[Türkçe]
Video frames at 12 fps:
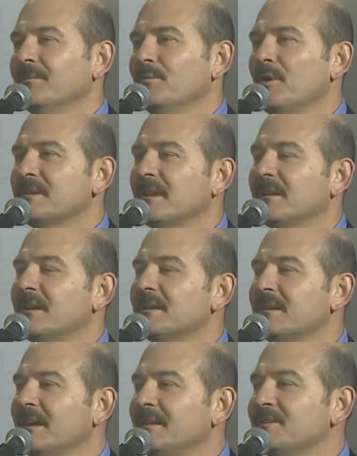bu ezanlar
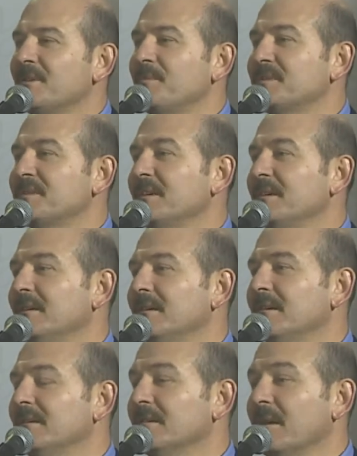sadece bizi
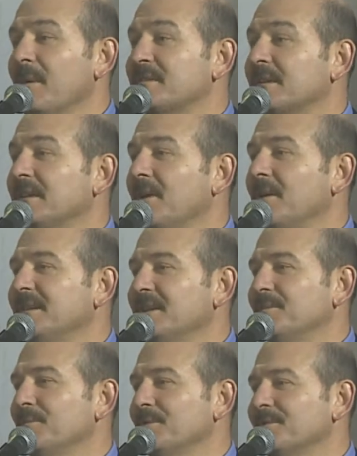namaza davet
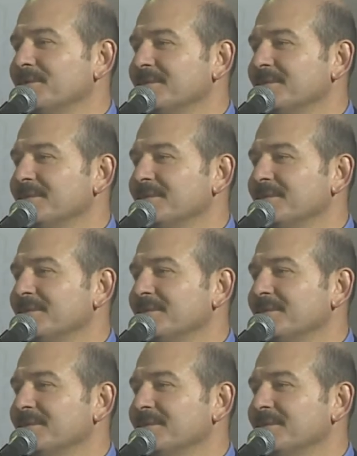etmiyor.